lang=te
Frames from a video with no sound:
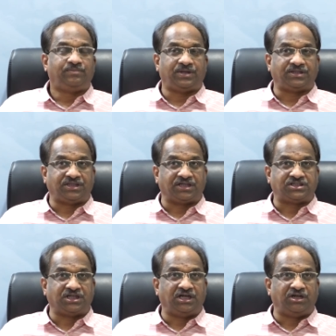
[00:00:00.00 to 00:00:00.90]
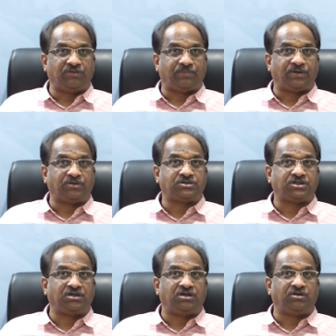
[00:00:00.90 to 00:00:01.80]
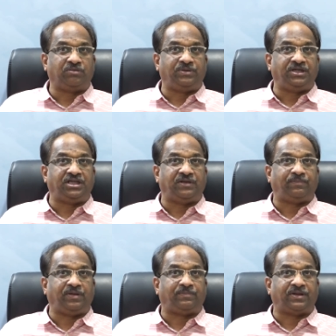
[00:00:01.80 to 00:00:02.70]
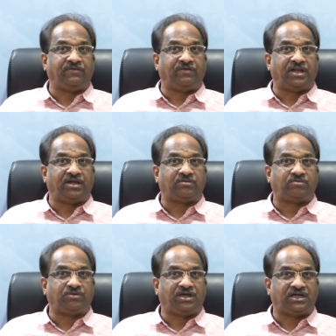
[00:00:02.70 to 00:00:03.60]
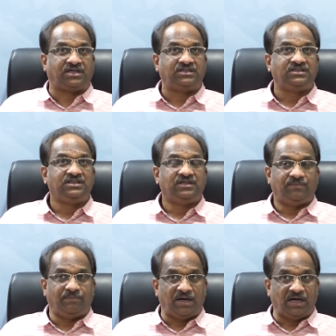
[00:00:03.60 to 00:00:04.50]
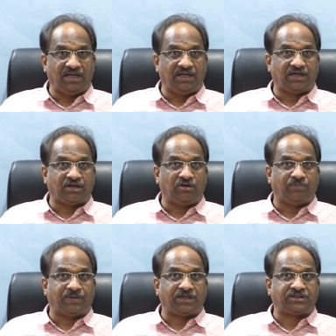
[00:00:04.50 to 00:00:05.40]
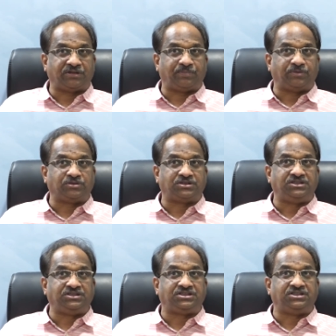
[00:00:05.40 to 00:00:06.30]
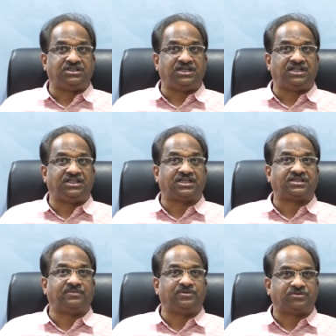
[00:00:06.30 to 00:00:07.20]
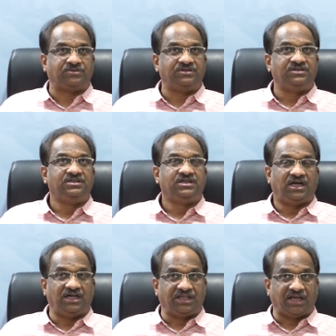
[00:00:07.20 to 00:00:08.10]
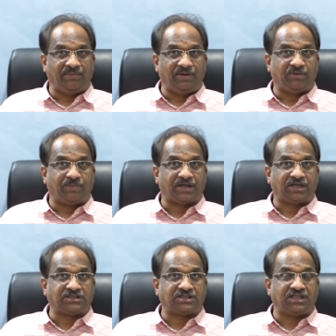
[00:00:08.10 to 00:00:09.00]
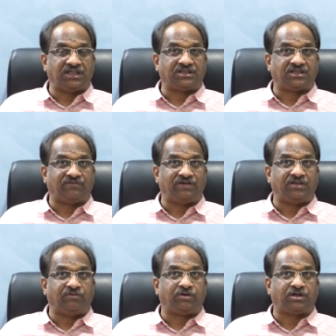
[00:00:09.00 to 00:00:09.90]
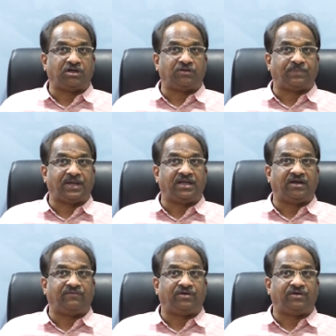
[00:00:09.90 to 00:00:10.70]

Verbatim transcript: ప్రత్యక్షంగానో పరోక్షంగానో బీజేపీ పరివారం కూడా మా ఎన్నికల్లో పాత్ర పోషించింది అనేది అర్థమవుతుంది అందుకే మీకు ప్రకాష్ రాజ్ అంతా వంద ఓట్లకు పైగా